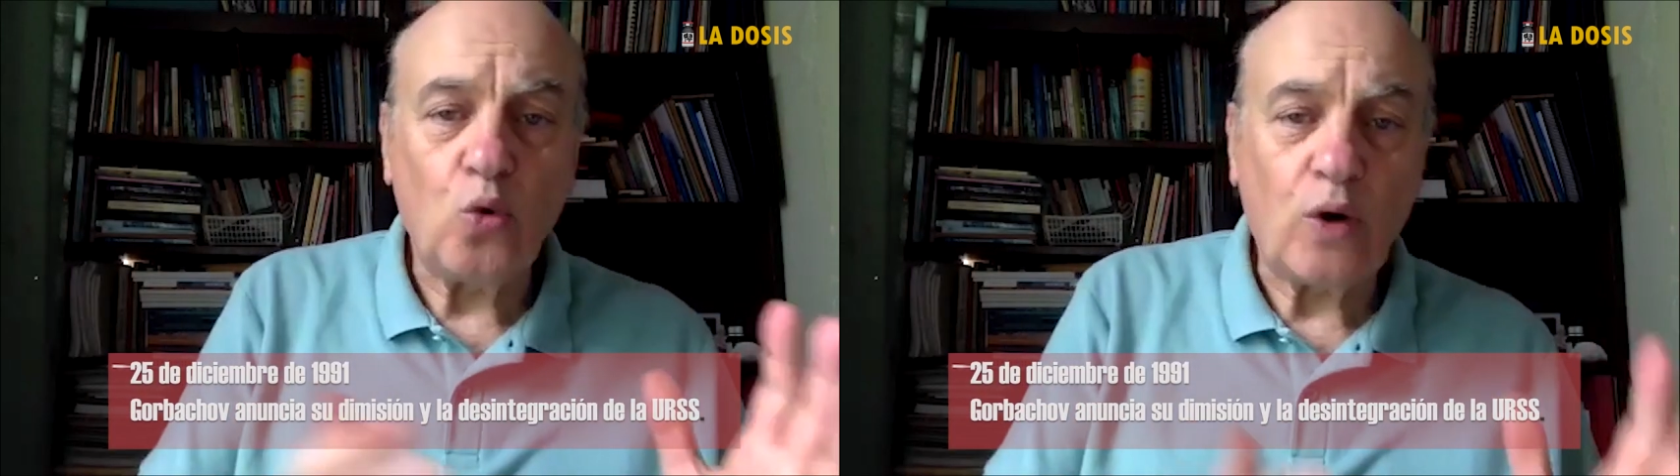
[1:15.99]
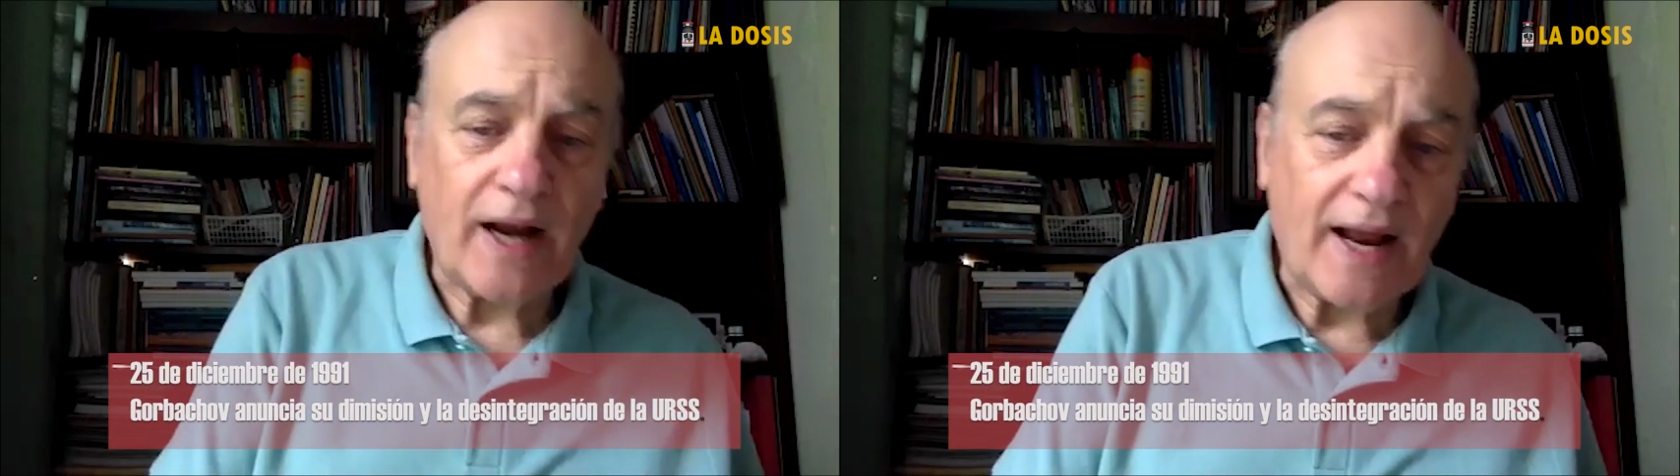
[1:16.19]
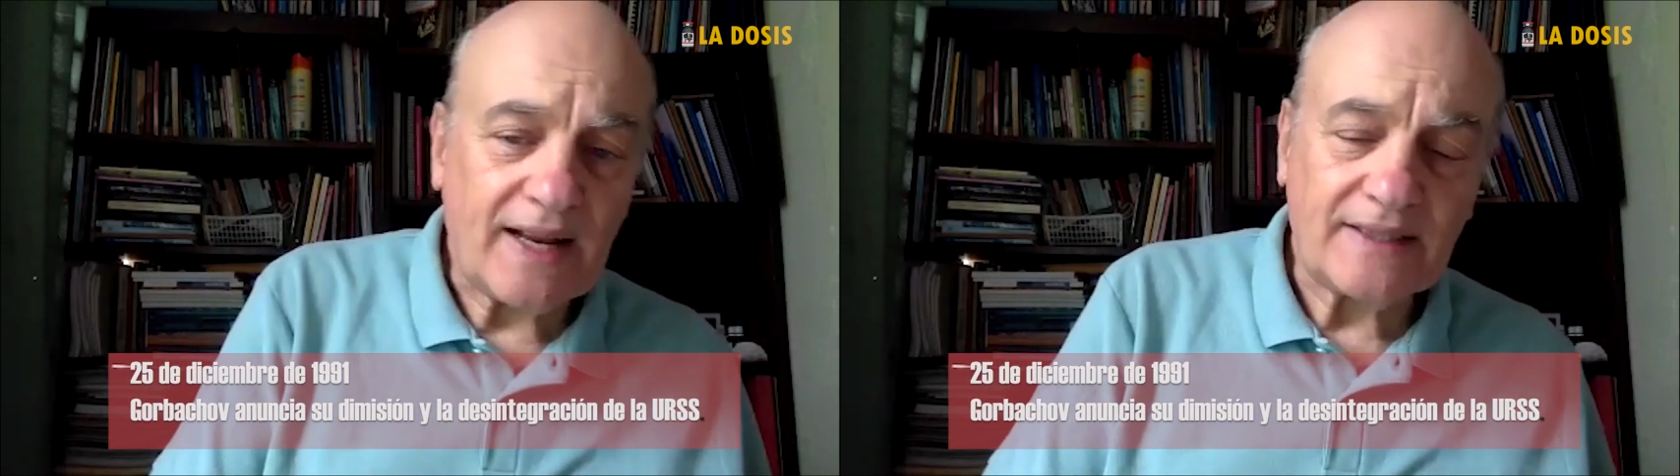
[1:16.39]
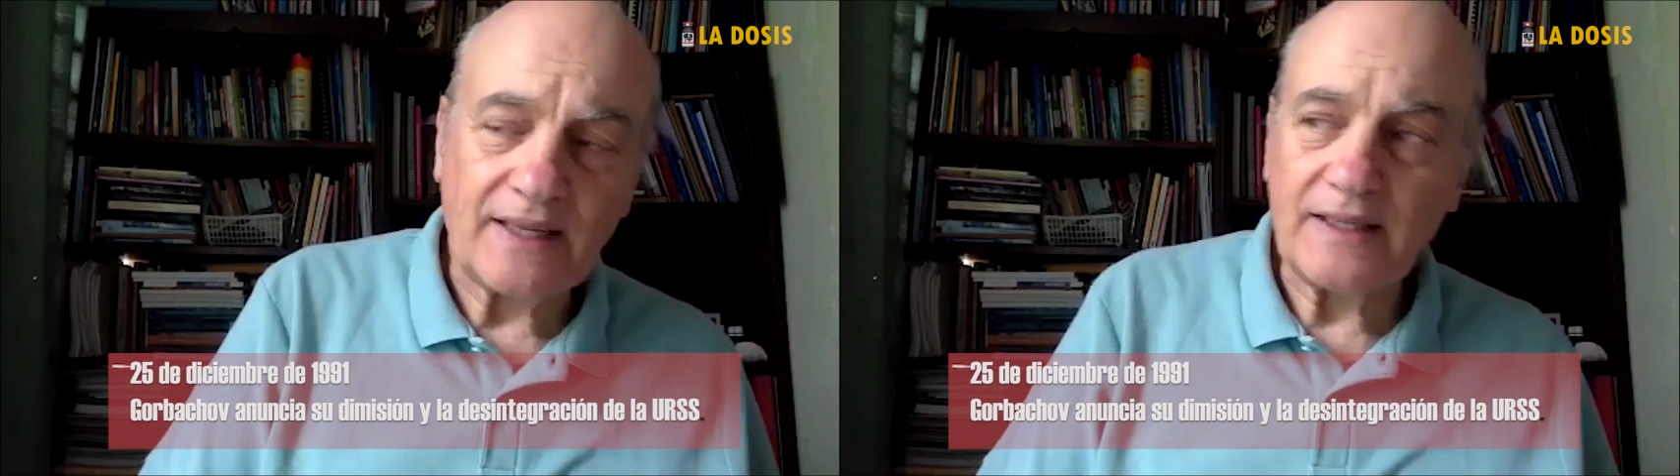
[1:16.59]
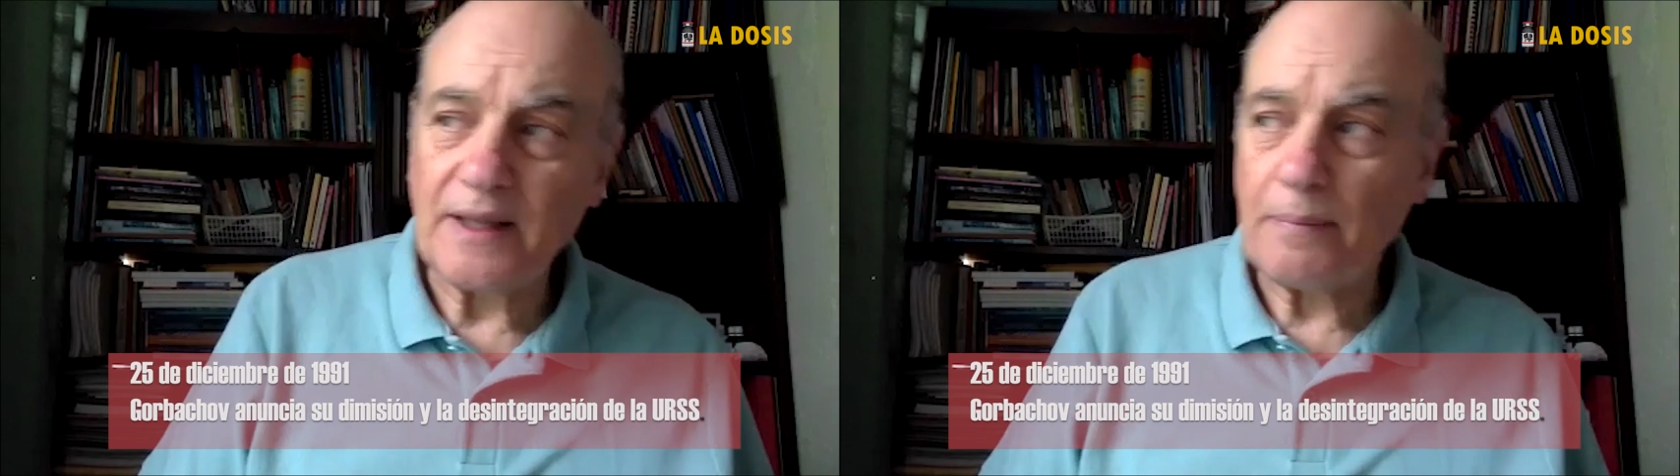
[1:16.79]
Ucrania
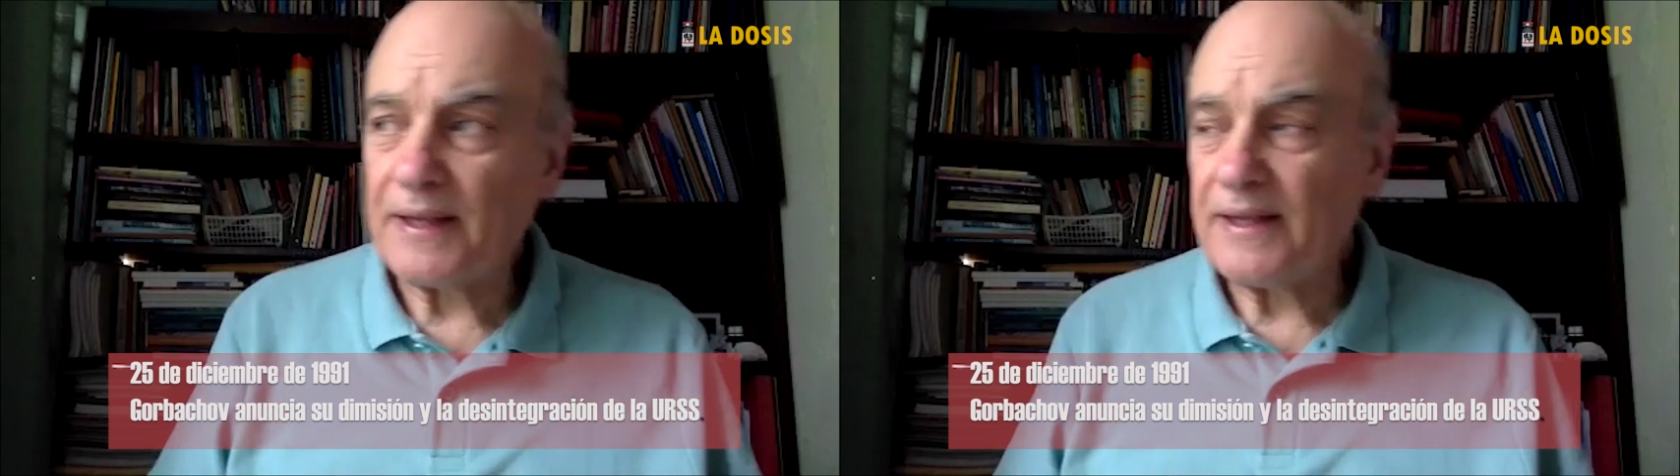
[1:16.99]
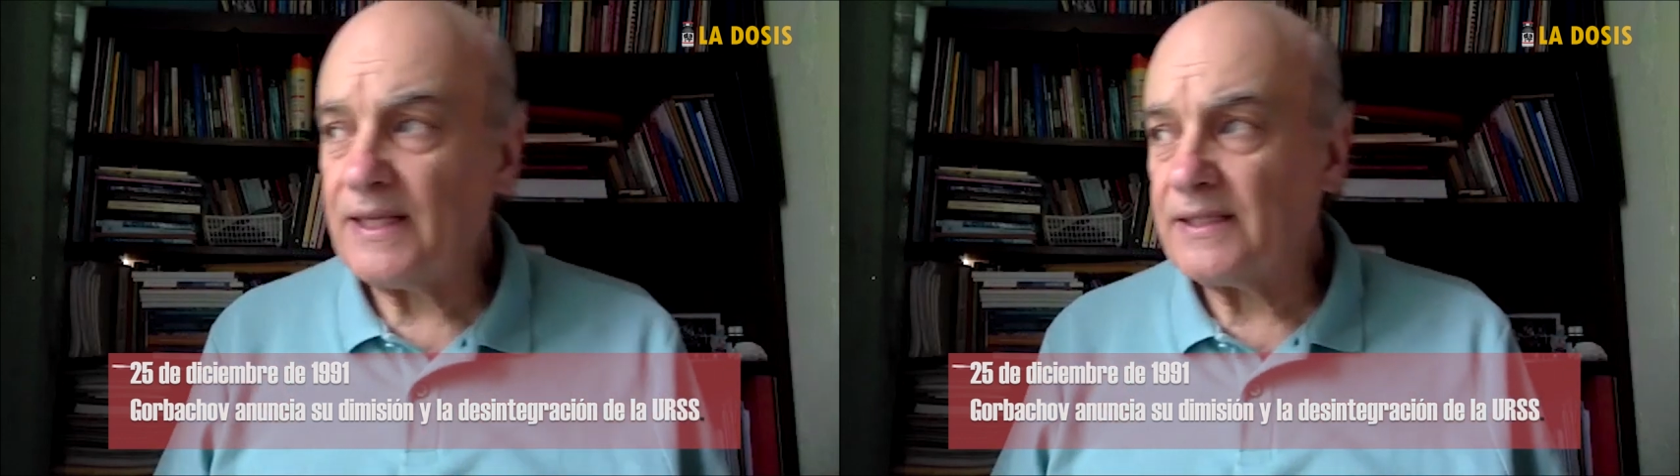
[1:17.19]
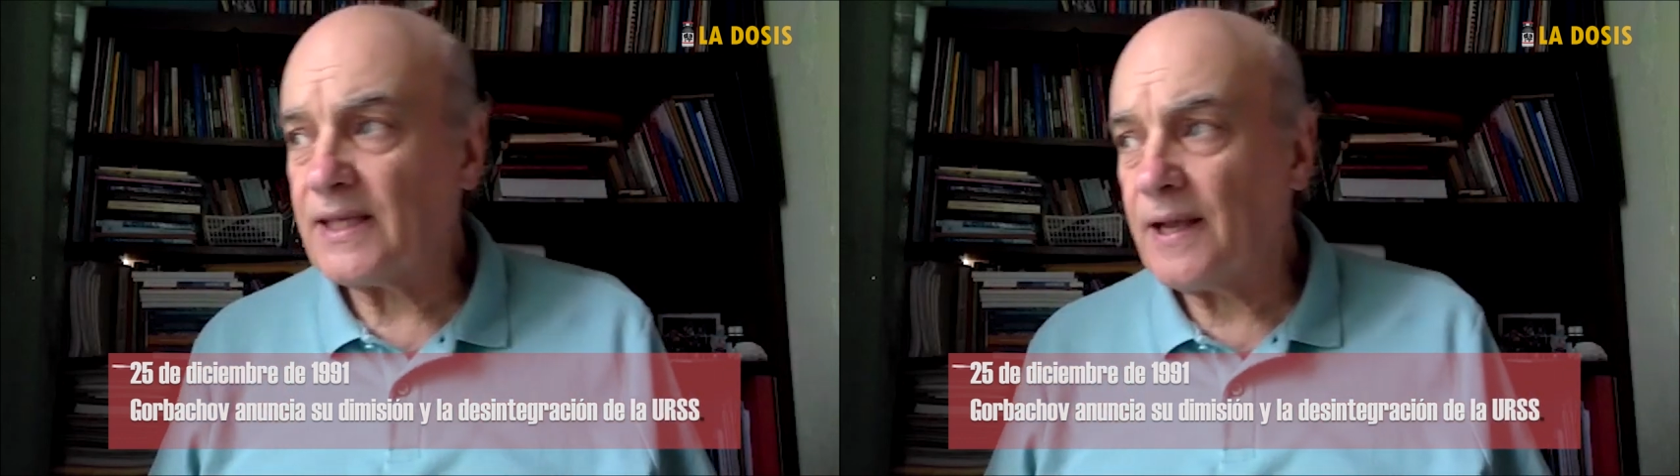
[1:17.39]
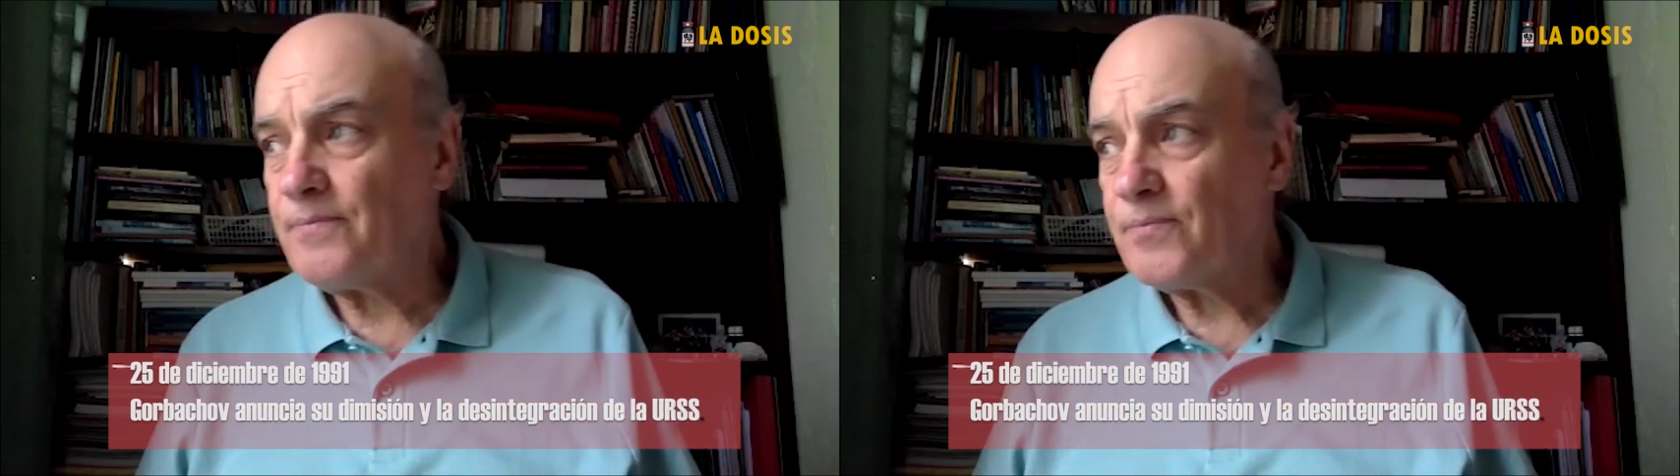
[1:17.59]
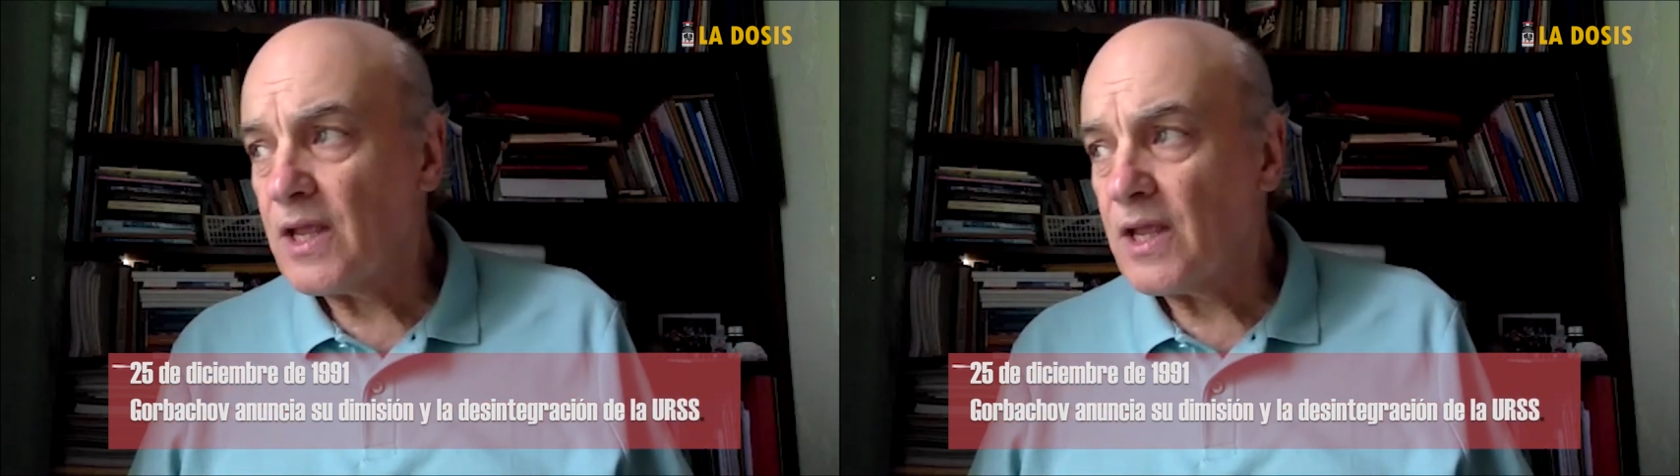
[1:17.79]
se independiza.